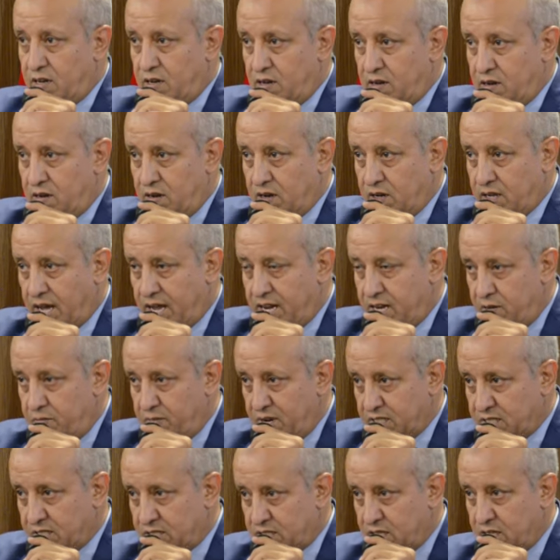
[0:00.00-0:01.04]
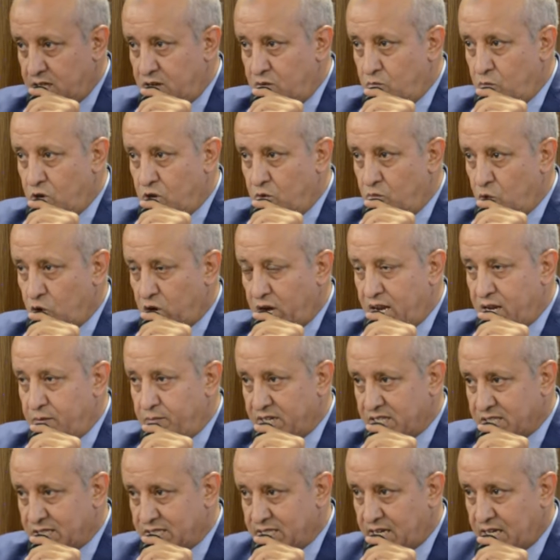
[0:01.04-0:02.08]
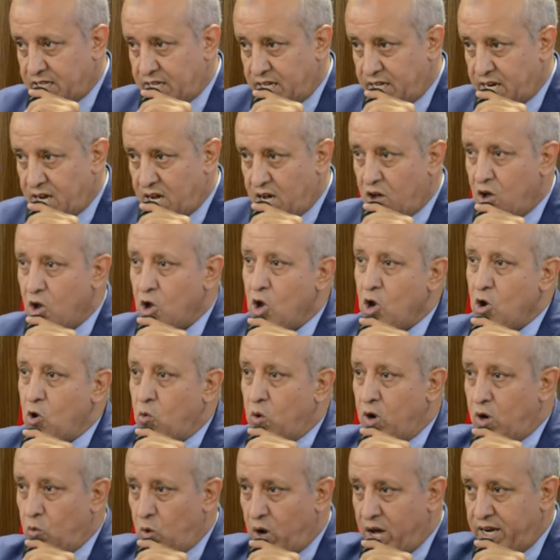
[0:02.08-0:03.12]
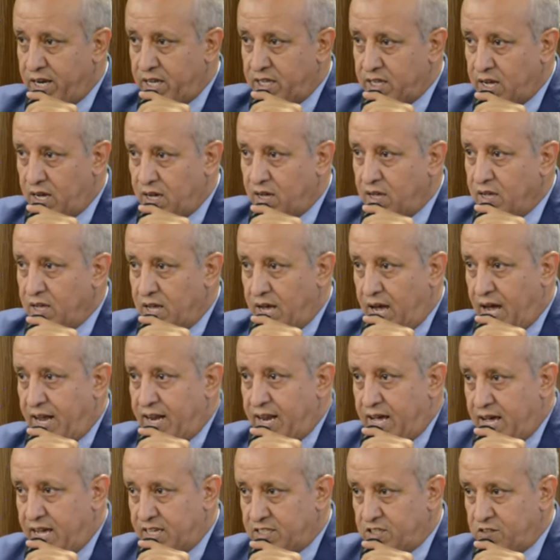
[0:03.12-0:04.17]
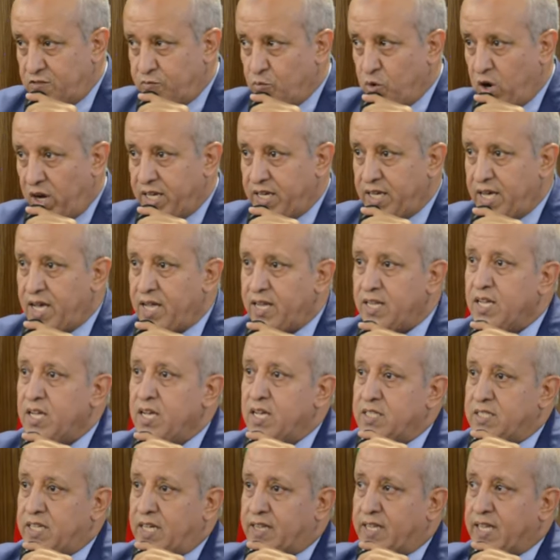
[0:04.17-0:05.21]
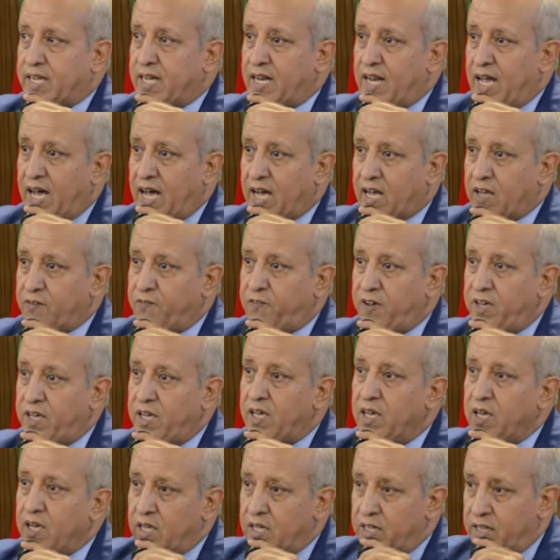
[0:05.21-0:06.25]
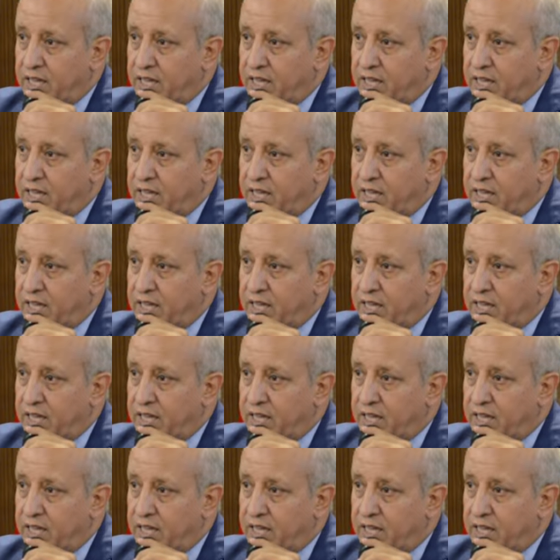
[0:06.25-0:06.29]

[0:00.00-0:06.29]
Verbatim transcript: الجريمه اللغز هي هي جريمة قد نجد مثلا أنها جريمة حقيقية في عالم افتراضي أو جريمة